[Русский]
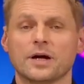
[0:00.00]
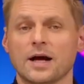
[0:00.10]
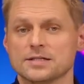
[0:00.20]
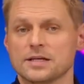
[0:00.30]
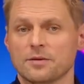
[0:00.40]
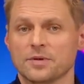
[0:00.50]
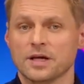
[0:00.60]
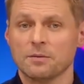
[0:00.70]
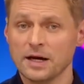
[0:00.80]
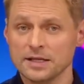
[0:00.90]
канцлерами
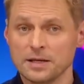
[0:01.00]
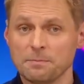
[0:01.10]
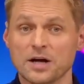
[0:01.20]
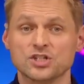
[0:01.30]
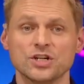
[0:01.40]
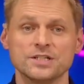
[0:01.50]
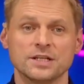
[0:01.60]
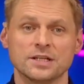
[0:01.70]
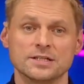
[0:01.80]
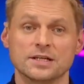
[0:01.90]
Германии,
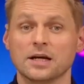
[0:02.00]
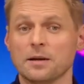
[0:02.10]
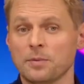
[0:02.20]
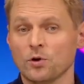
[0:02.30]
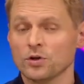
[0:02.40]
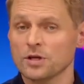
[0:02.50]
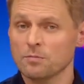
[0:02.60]
пожизненно закреплен